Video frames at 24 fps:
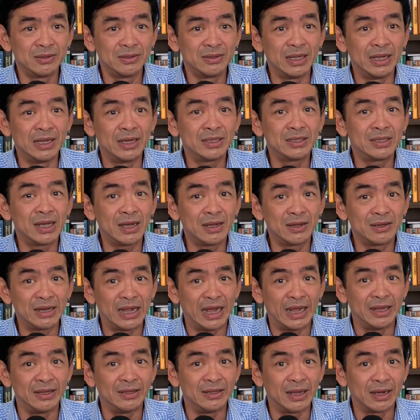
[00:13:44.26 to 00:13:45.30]
những cái chất
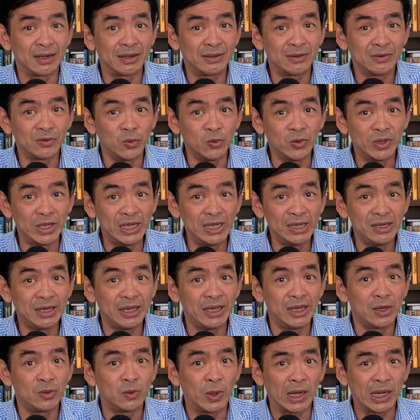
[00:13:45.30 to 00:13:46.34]
này vật vũ khí
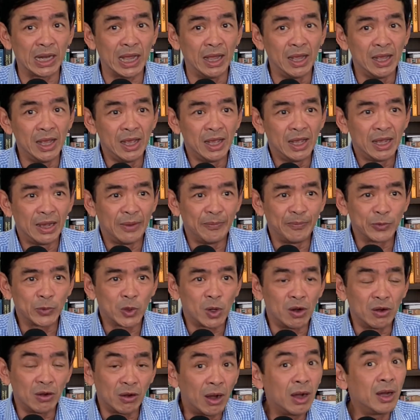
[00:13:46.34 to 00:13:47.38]
kia hoặc là à,
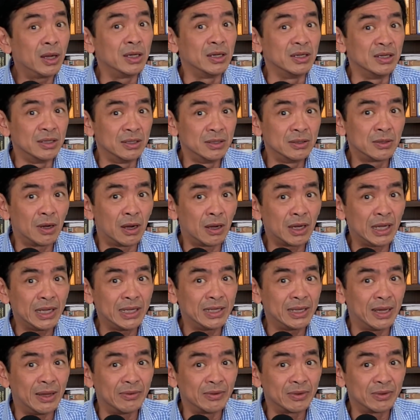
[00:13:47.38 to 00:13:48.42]
còn có cái đường hướng có
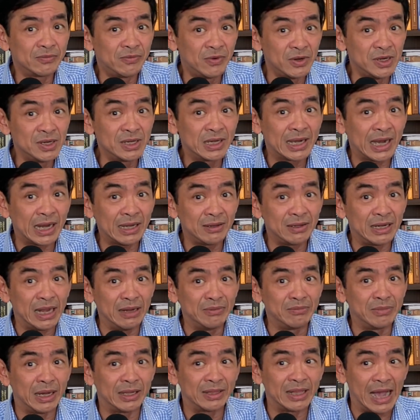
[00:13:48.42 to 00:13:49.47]
cái à, phương cách
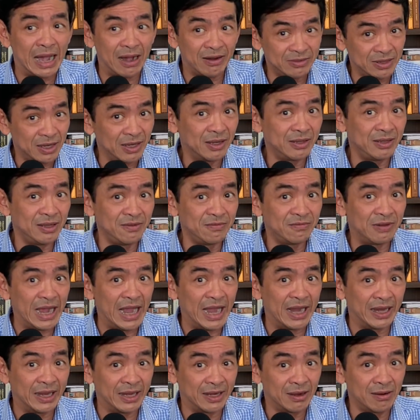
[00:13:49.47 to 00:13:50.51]
để mà tạo nên cái tiếng
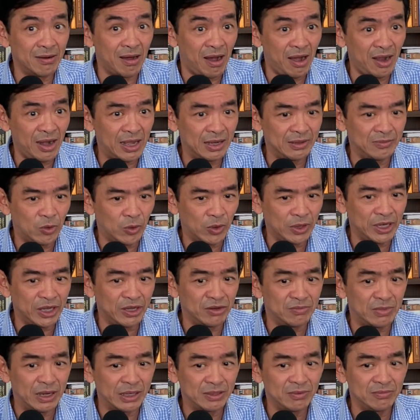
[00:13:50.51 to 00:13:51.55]
vang thì cái đó là một cái
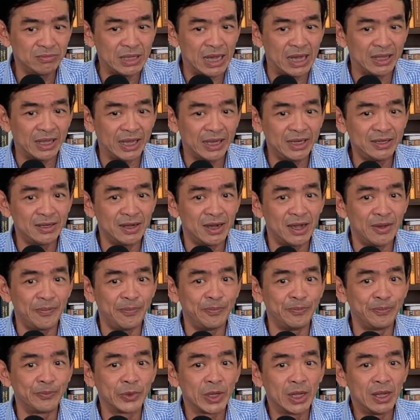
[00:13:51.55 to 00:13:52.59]
điều mà chúng ta thấy nó
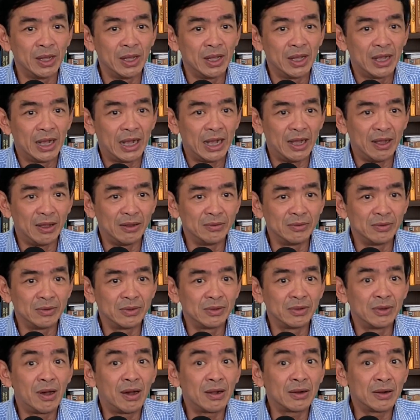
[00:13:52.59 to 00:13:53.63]
à,
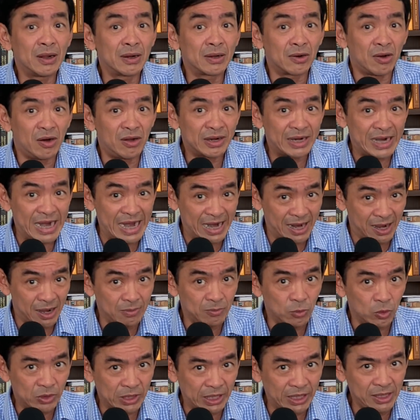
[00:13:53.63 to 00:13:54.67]
nó nó rõ ràng
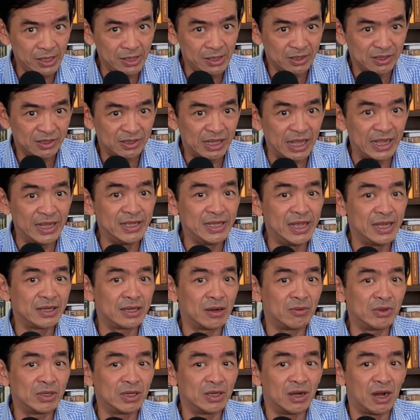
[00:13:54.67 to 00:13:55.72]
hơn một tí tuy nhiên
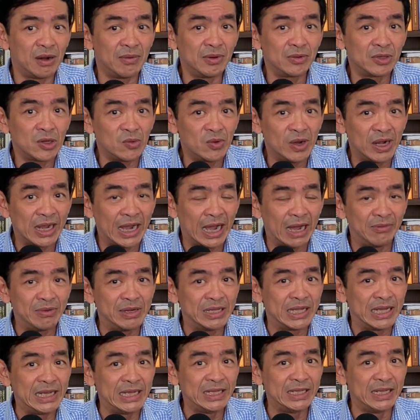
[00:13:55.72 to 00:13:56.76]
trong cái trường hợp ông Châu Văn Khảm
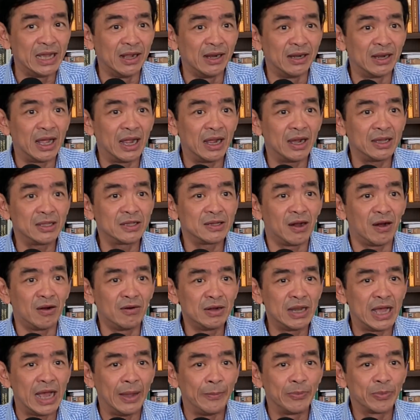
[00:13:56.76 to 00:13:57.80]
thì chỉ dừng lại cái
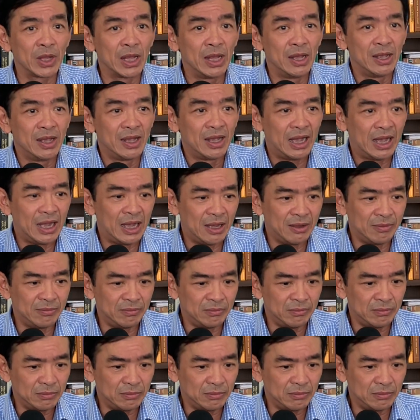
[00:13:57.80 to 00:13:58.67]
chỗ là à,